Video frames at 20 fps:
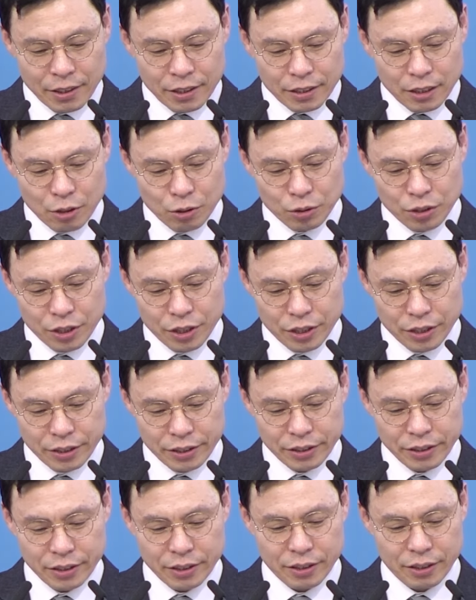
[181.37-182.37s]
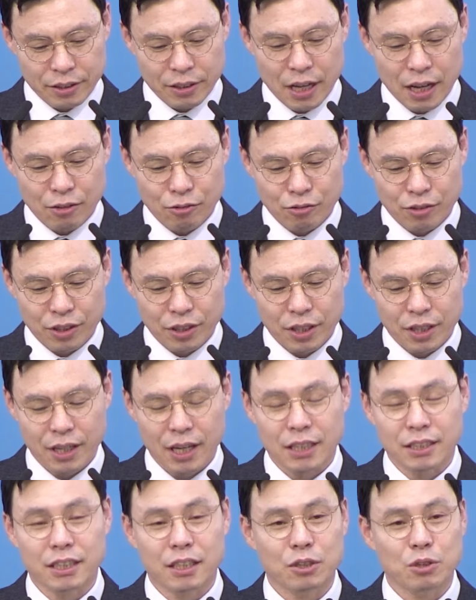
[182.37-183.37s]
자, 오늘은 어, 한국인들이
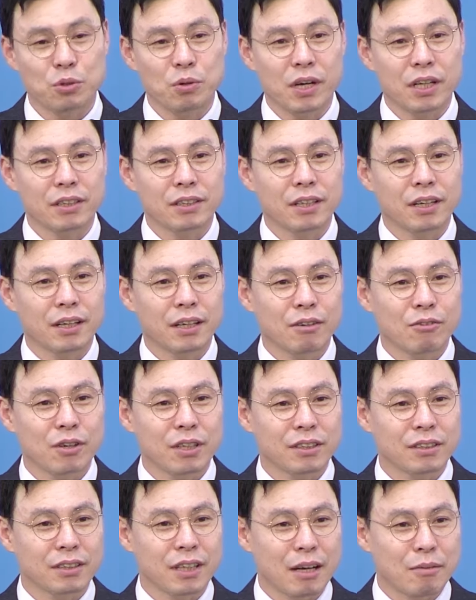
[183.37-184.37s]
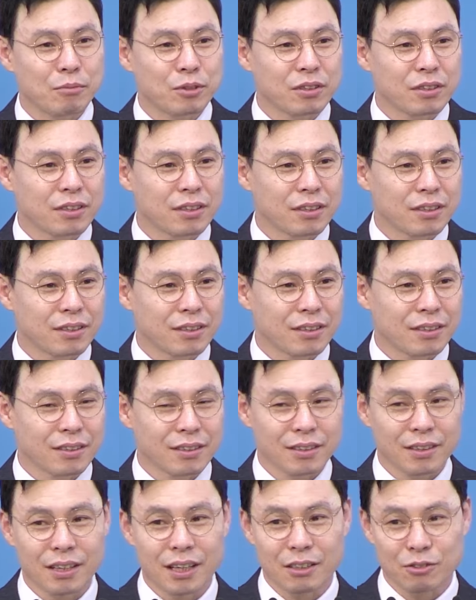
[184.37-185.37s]
가장 좋아한다라고 하는 나무를
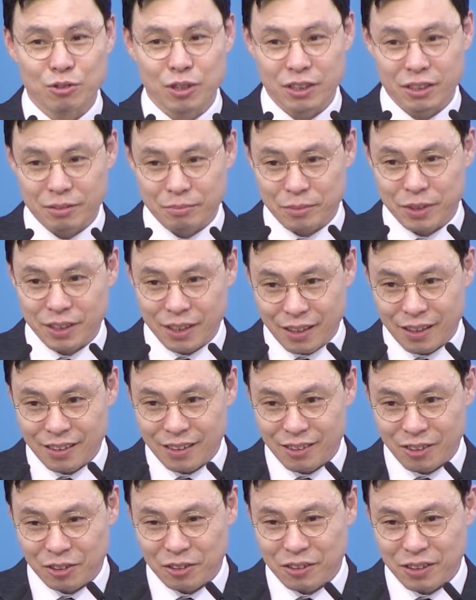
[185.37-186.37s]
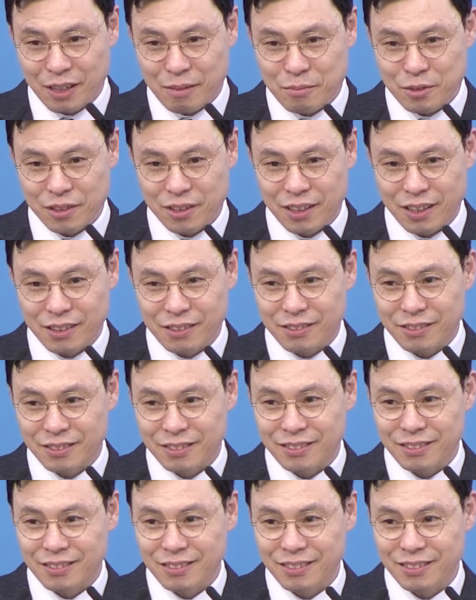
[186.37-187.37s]
가져왔습니다. 어떤 나무까요
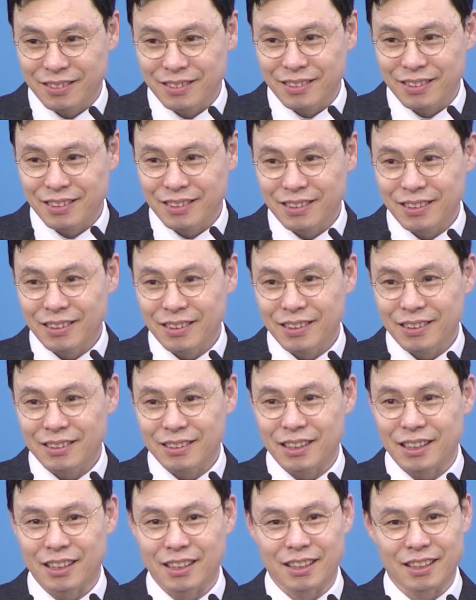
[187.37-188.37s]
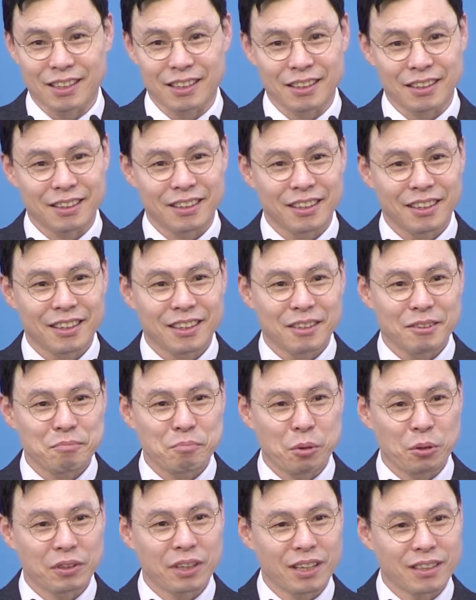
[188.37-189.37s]
자,
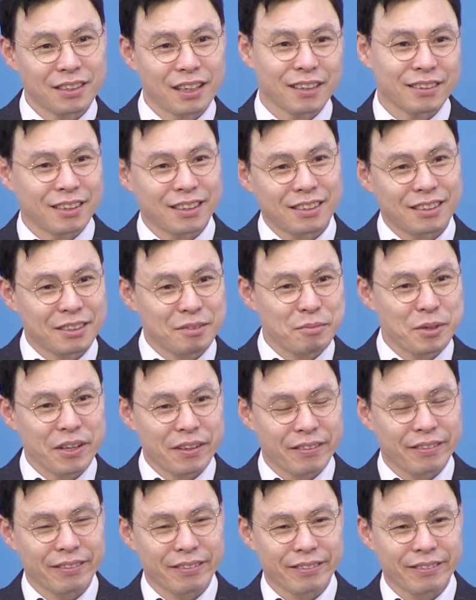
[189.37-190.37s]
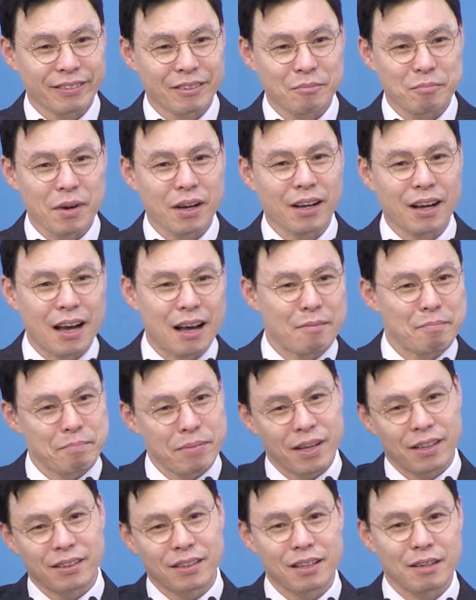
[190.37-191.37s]
포털 사이트에 치면 막
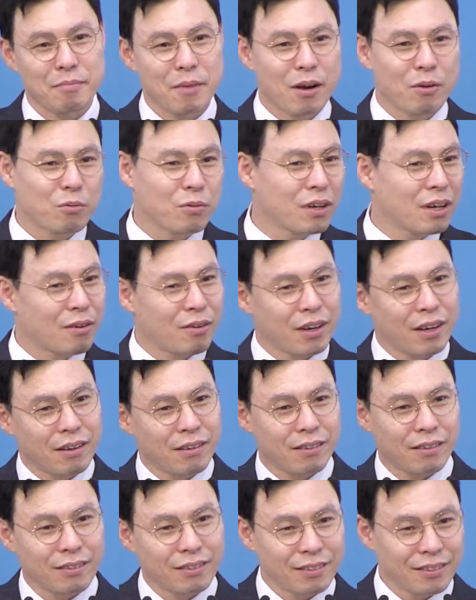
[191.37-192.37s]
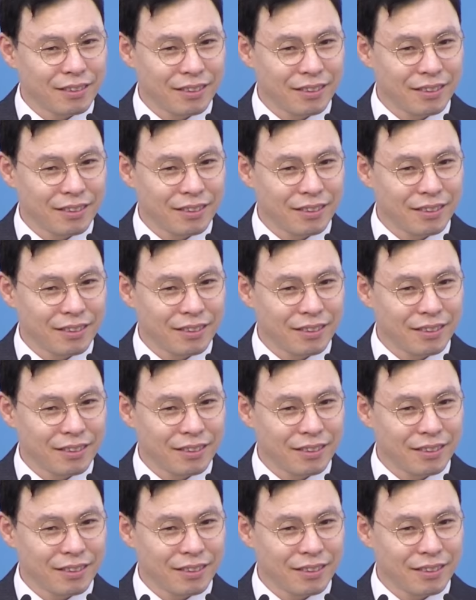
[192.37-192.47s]
간판들이 막 올라와요.